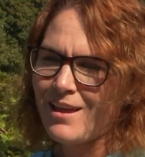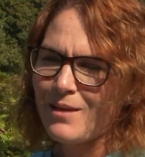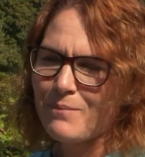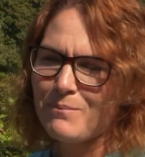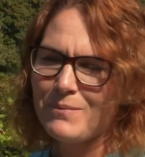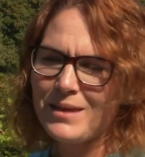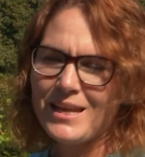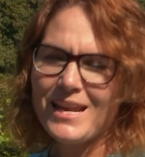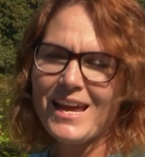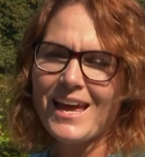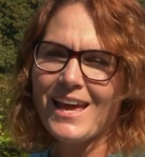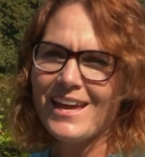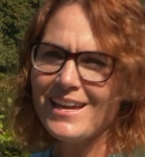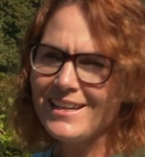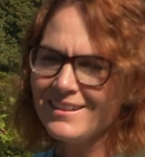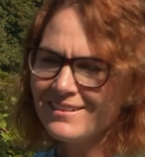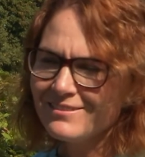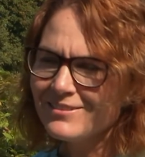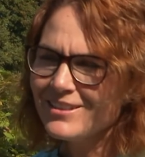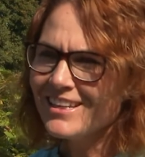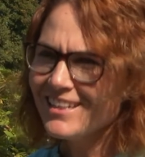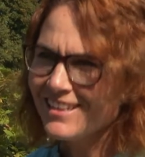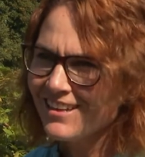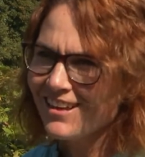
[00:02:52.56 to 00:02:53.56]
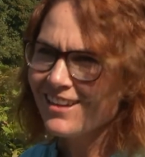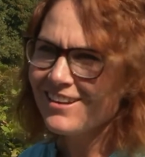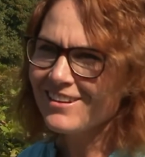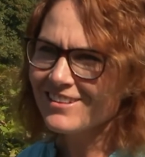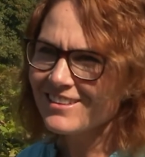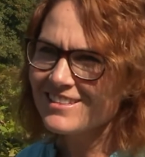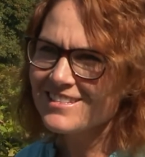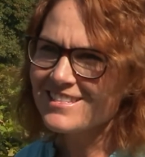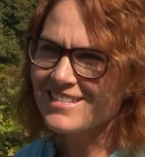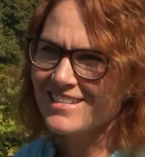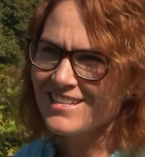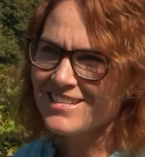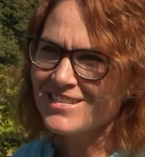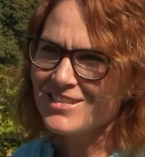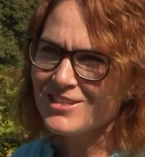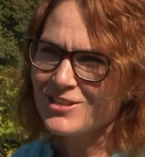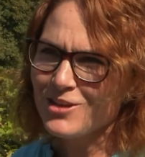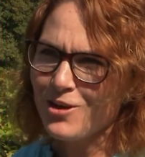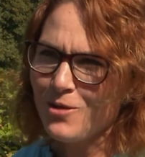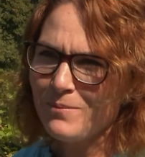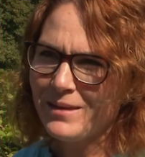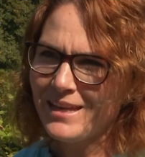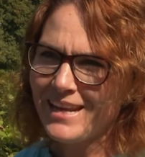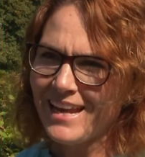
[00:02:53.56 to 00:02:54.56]
Wir haben in Rheinach, das ist
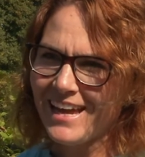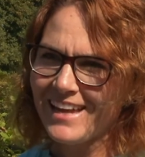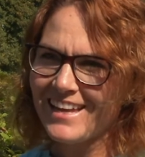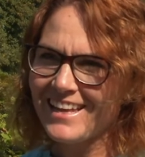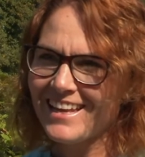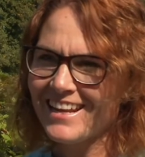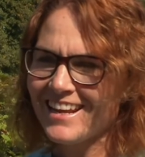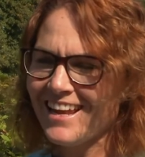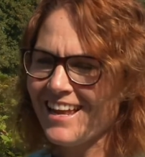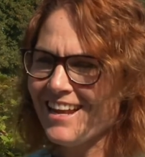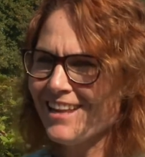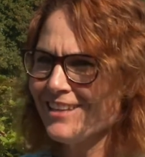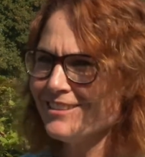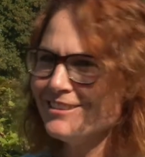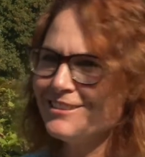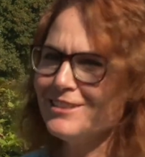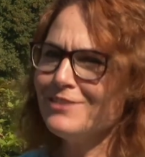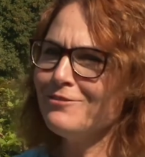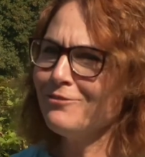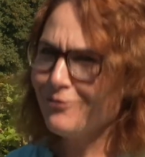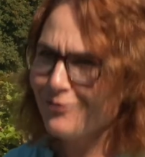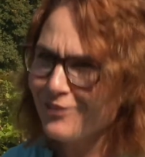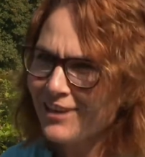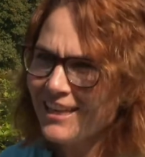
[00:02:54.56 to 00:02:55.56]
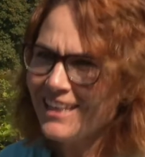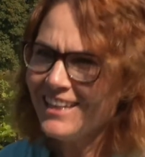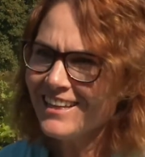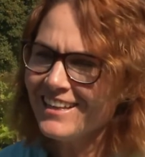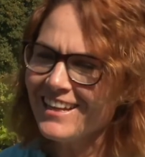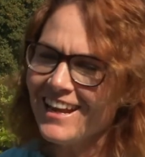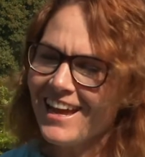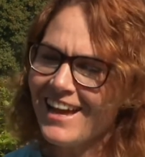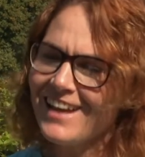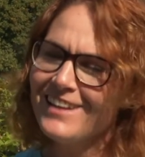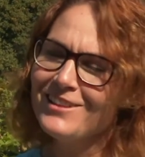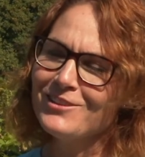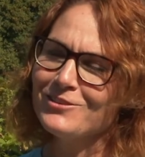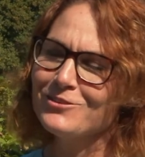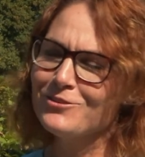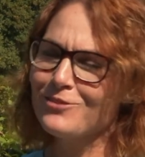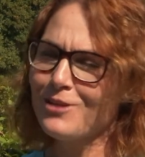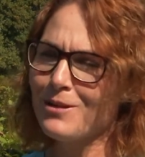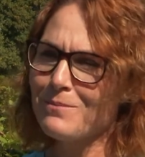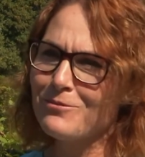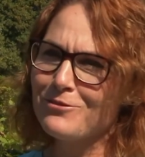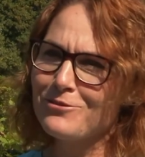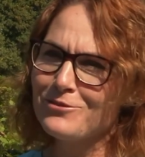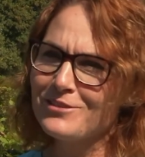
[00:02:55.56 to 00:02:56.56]
so, wir haben relativ viele Geräte und
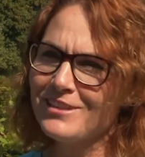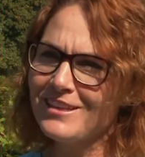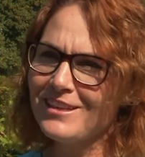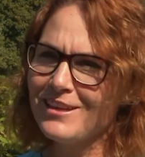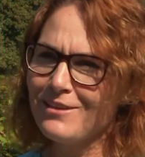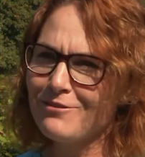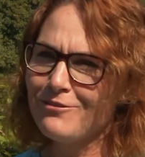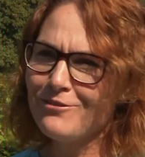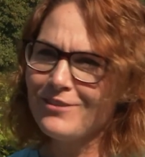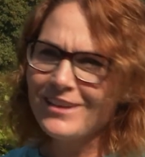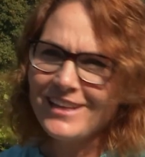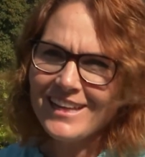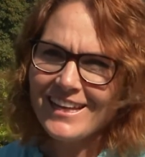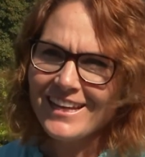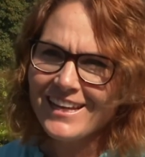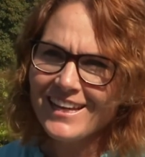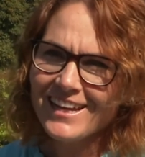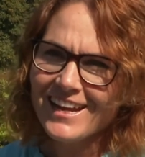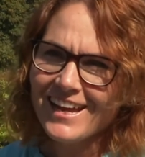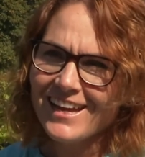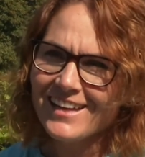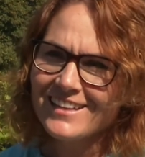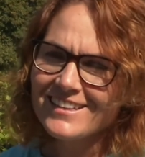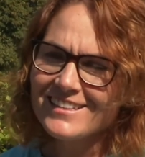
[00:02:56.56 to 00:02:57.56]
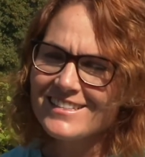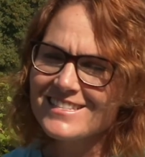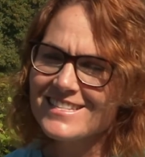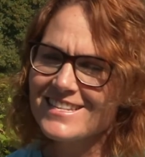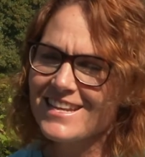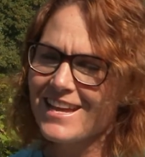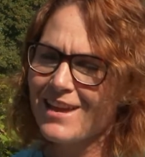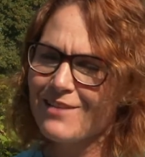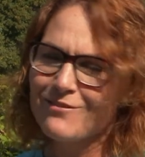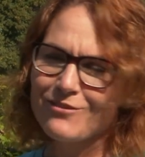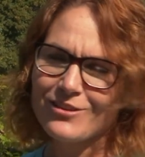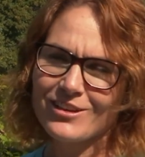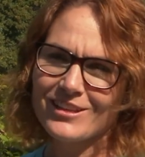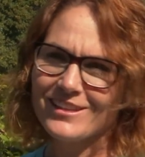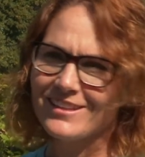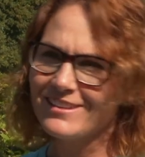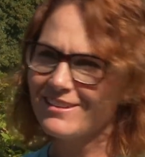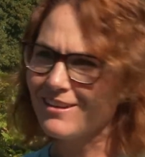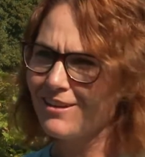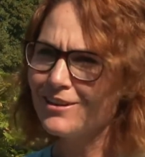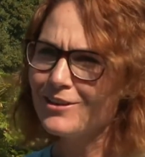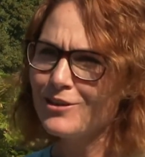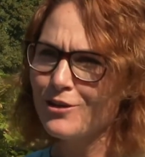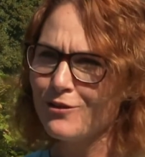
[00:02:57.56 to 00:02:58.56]
aber von diesen vielen Geräten sind einfach nicht
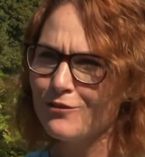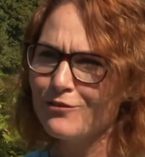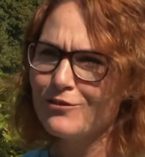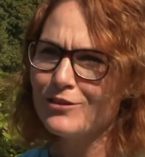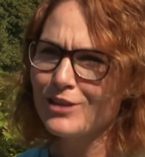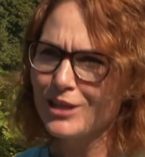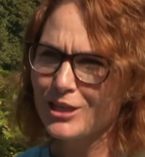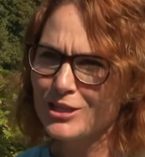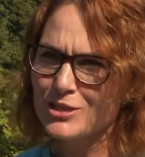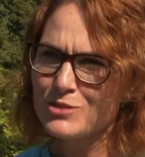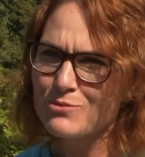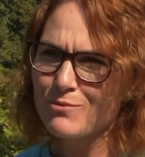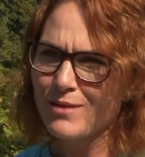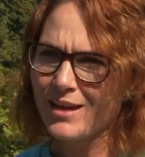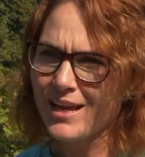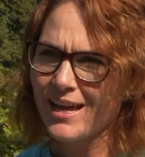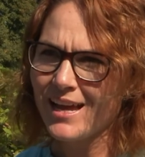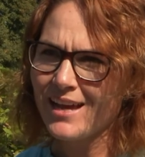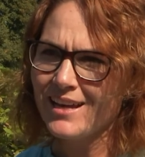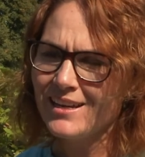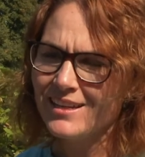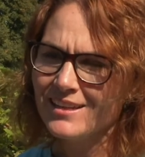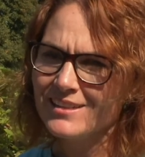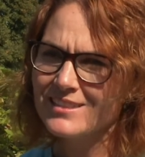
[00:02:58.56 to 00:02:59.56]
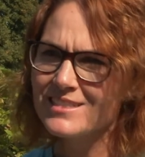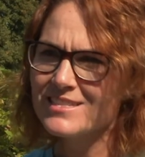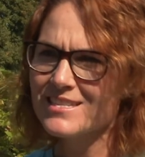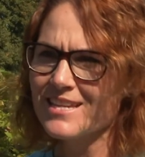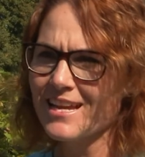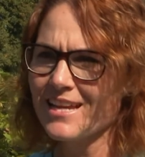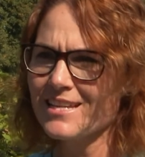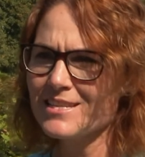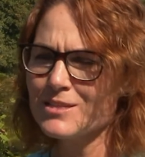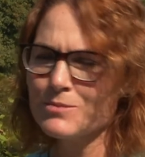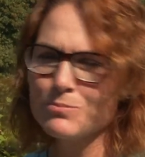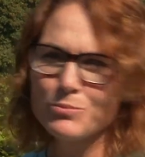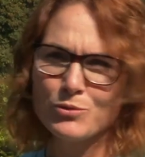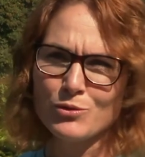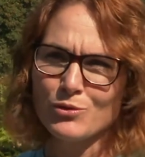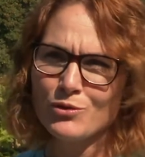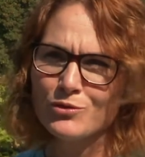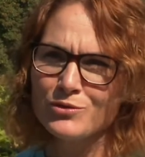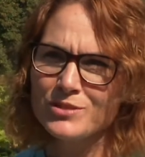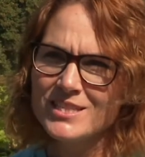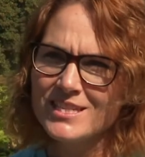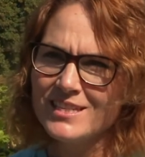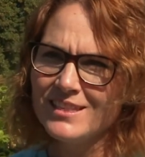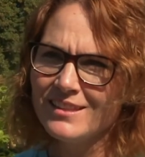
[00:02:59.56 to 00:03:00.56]
alle öffentlich zugänglich, das heisst
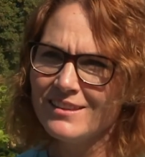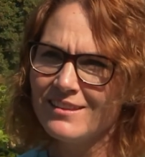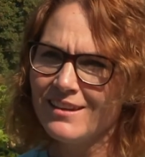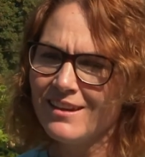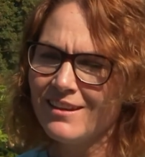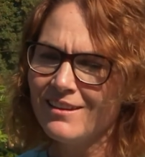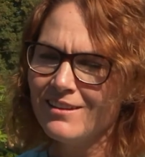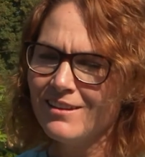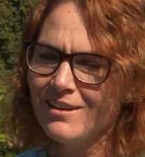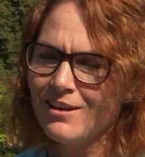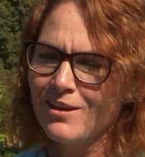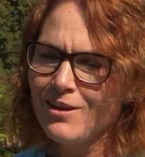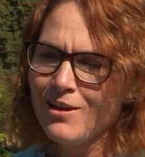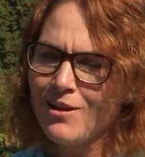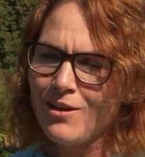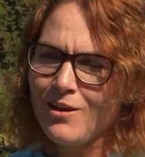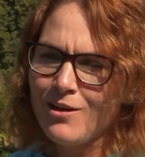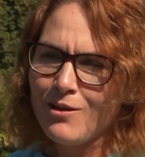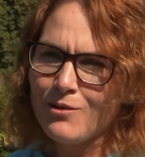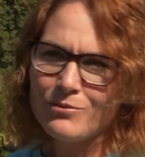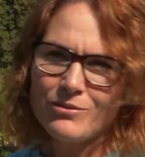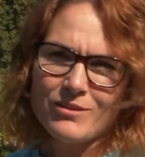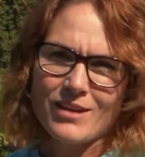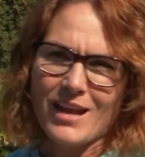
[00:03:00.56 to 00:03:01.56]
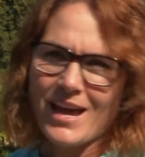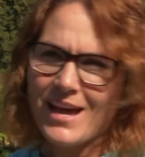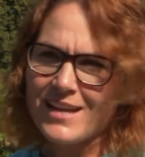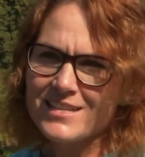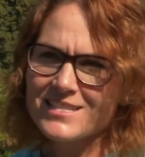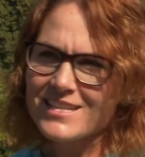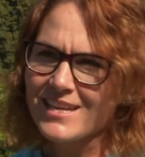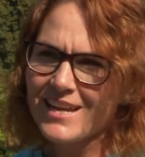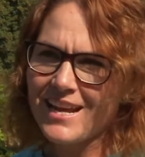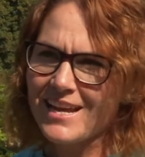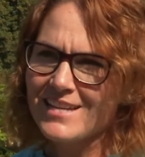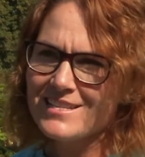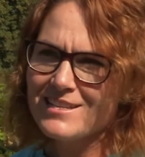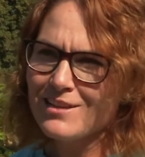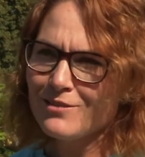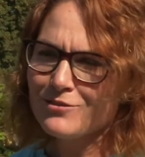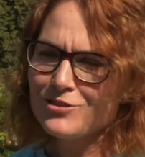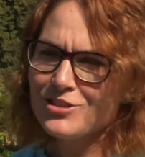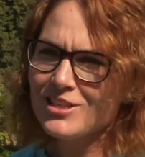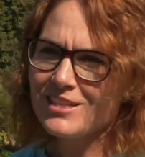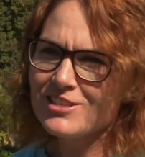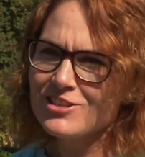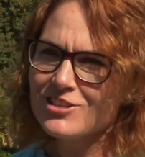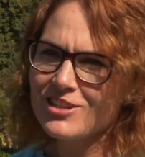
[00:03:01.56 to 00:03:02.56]
Bürozeiten. Und der
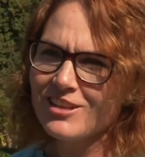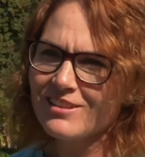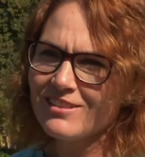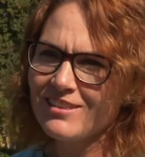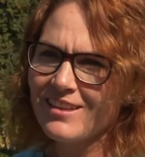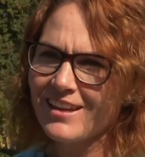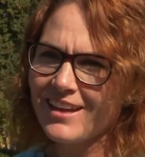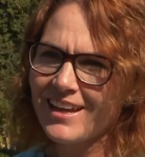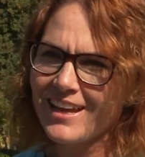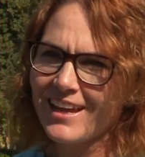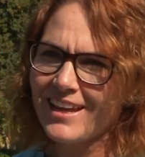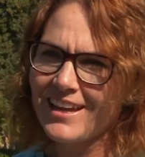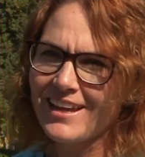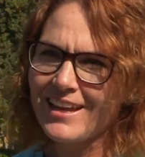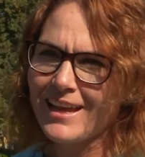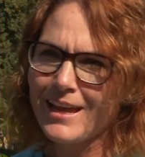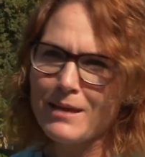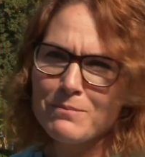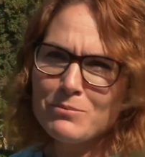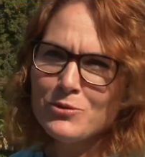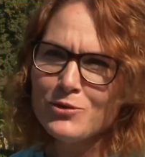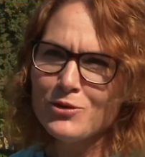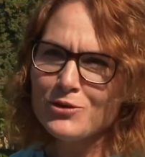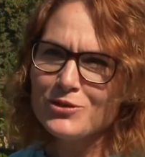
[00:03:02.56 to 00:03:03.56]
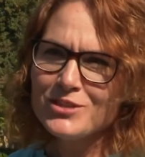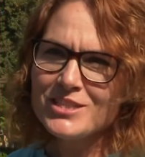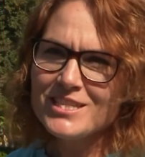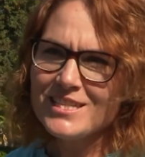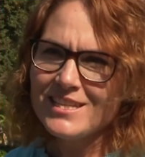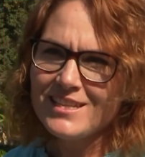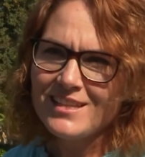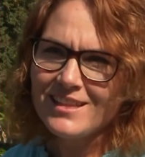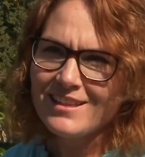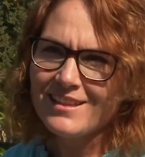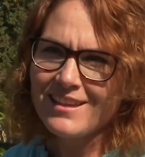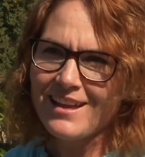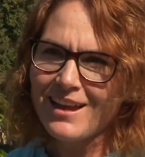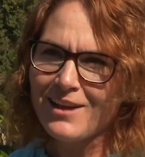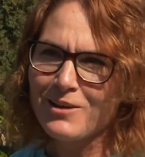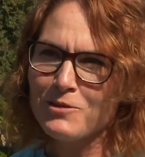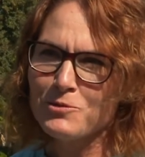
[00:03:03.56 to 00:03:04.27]
Herz-Kreislauf-Stillstand kennt keine Bürozeit, der